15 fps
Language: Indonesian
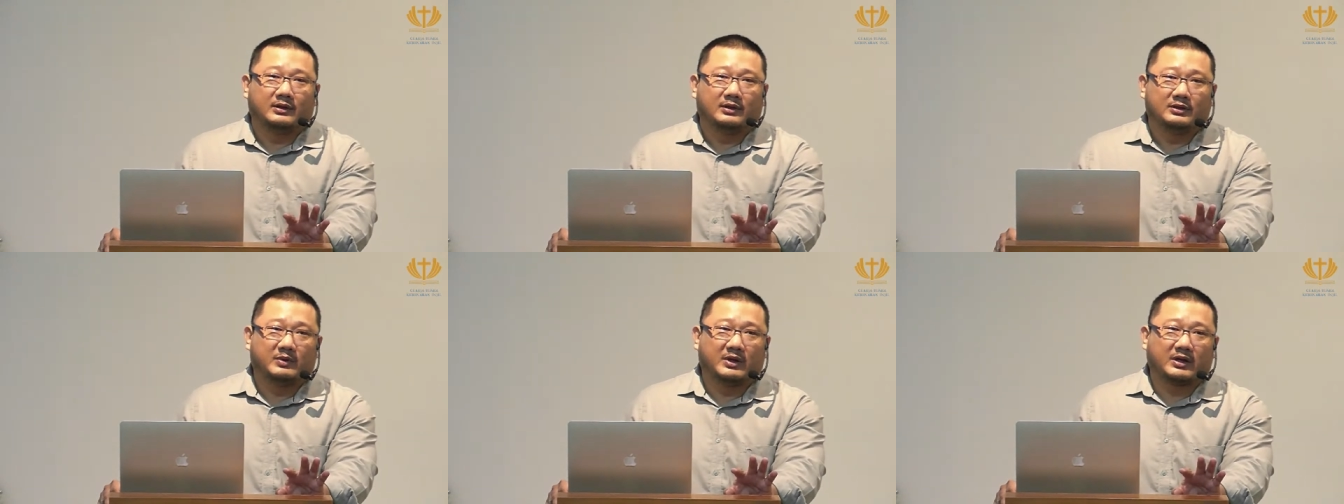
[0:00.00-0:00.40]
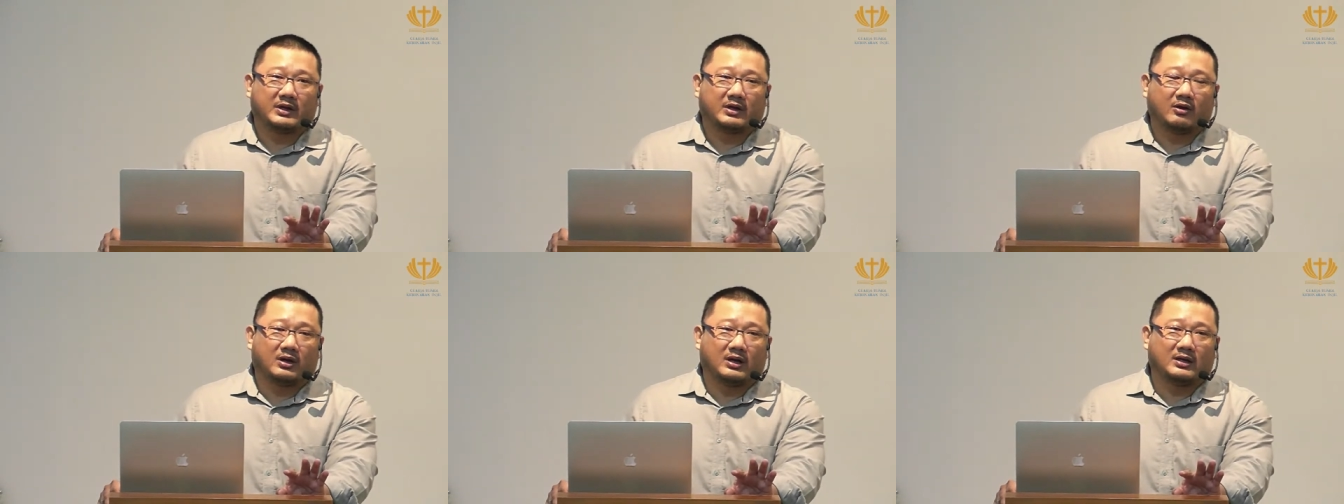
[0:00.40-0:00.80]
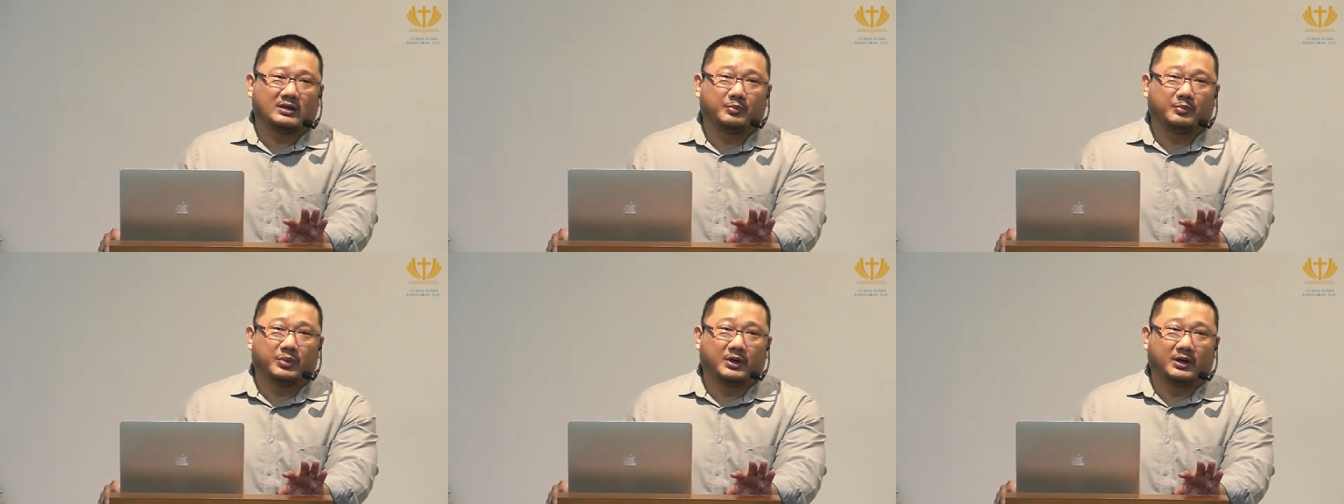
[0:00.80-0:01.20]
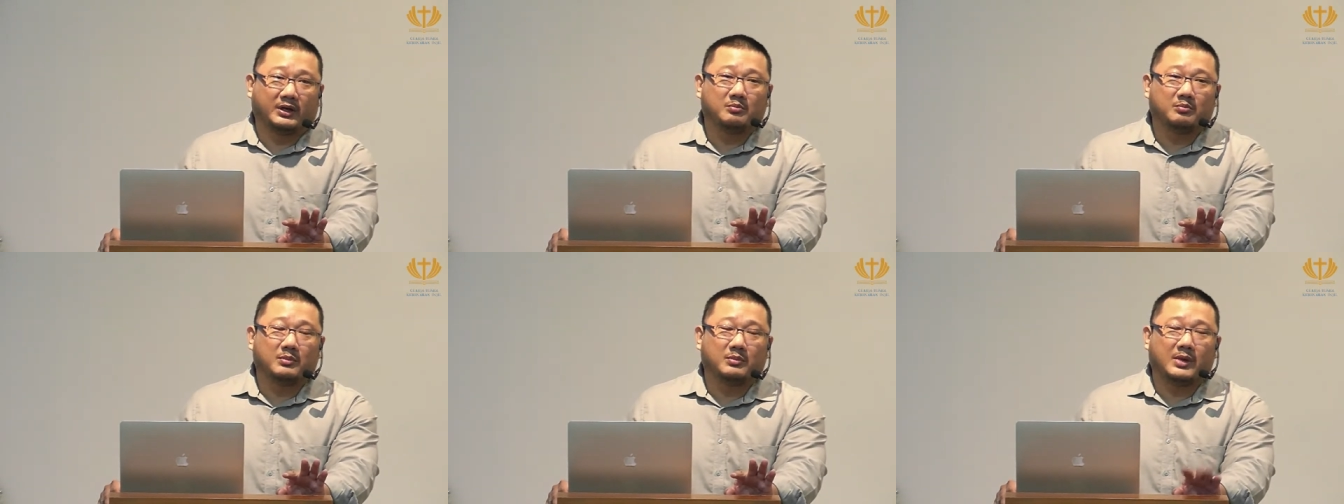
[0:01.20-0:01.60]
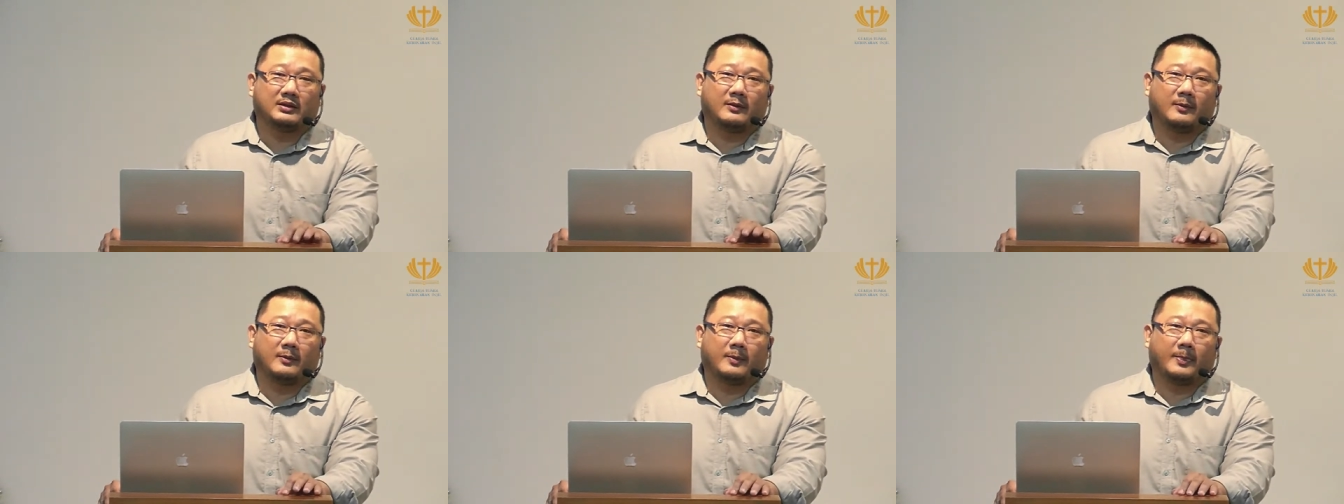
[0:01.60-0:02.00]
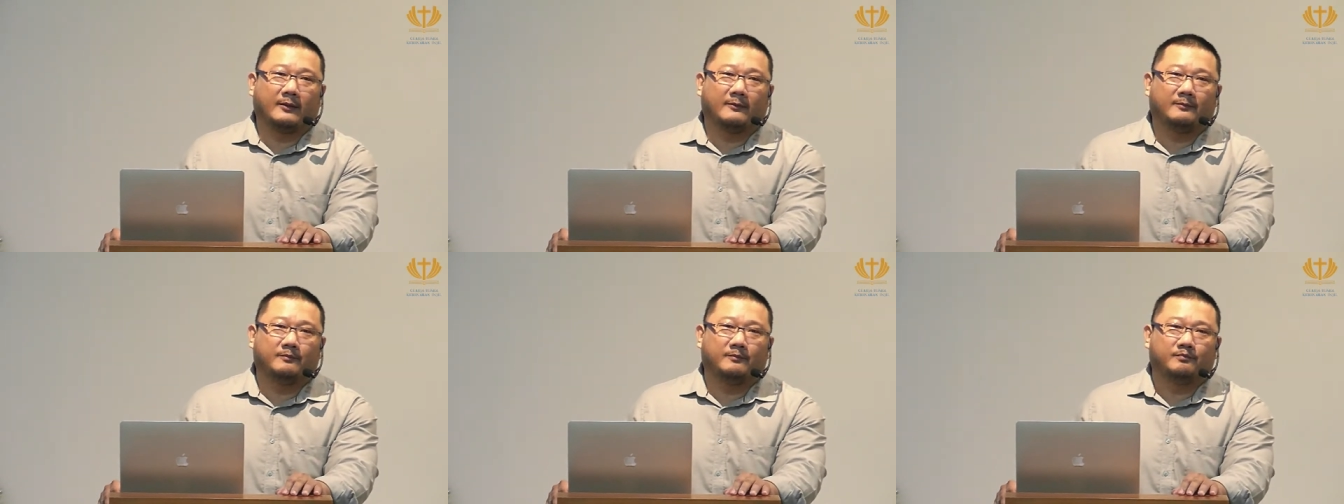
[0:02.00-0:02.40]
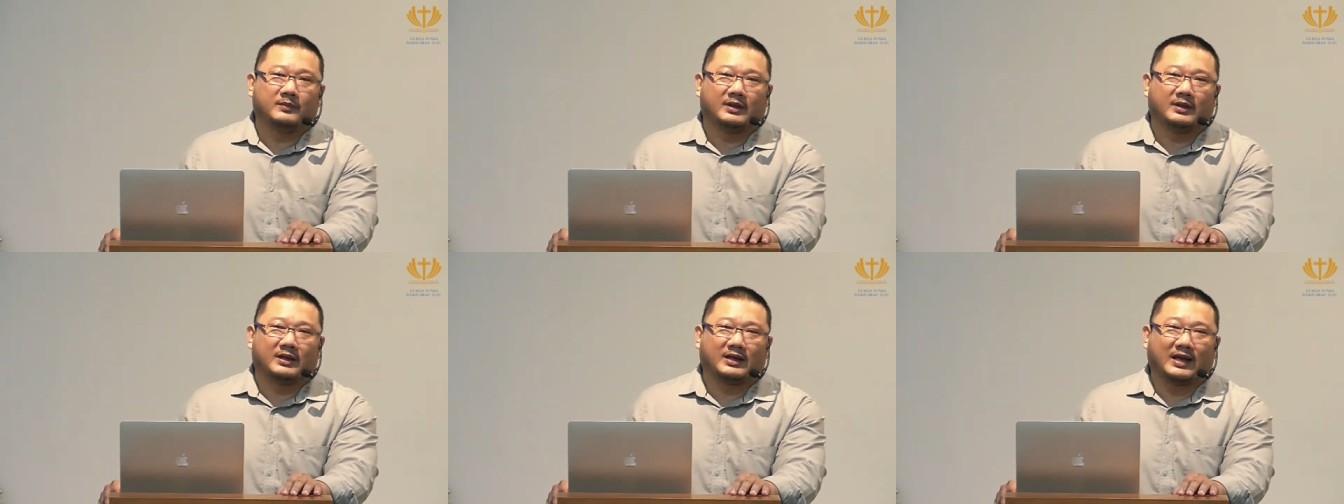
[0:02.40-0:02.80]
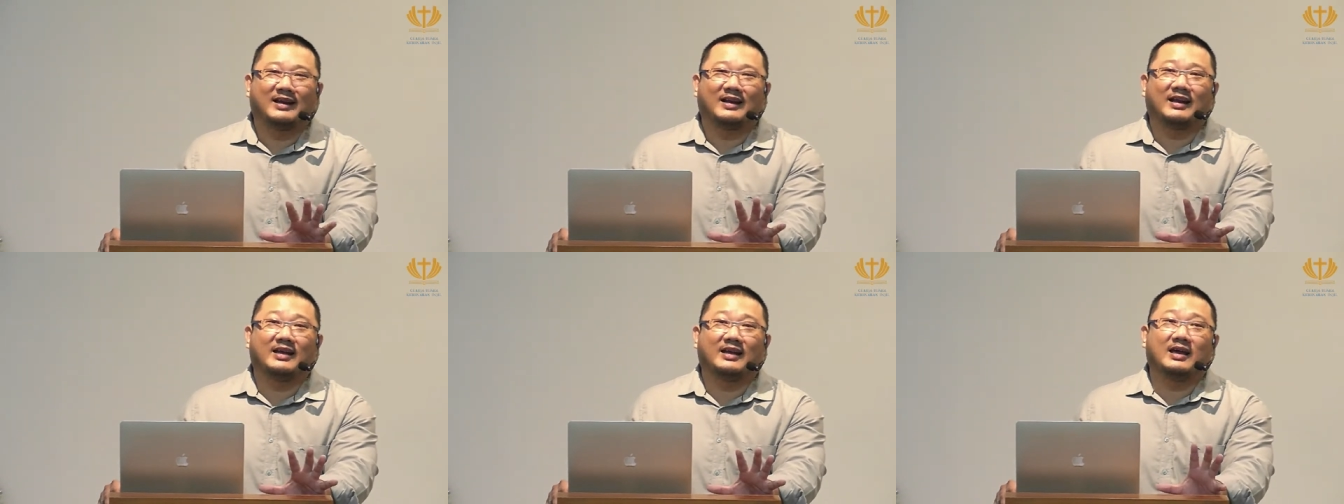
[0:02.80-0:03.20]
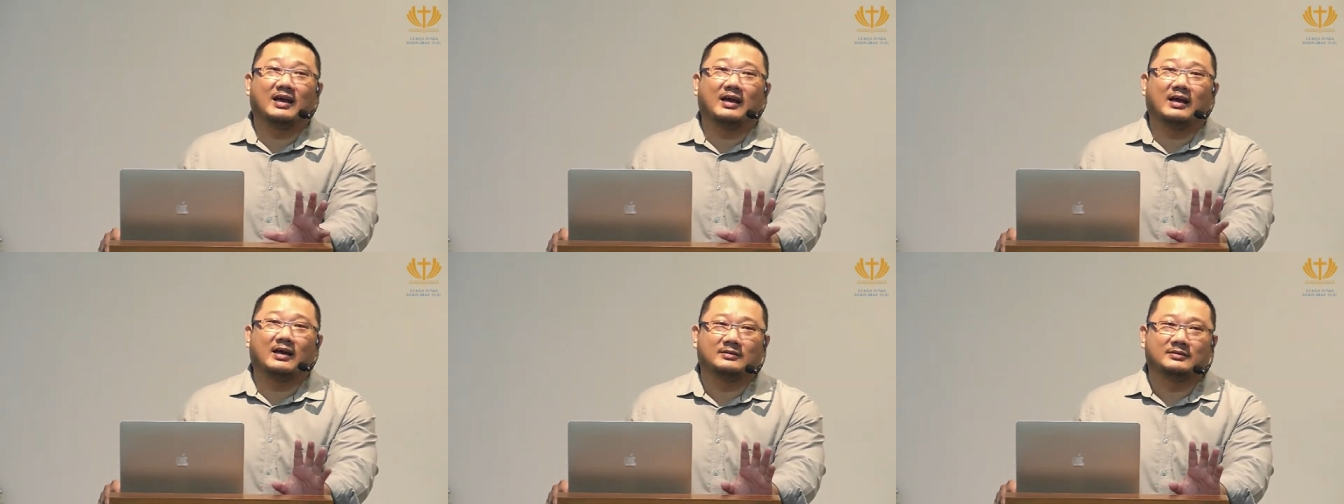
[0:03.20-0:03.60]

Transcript: sebagai orang yang berhikmat, kaya raya.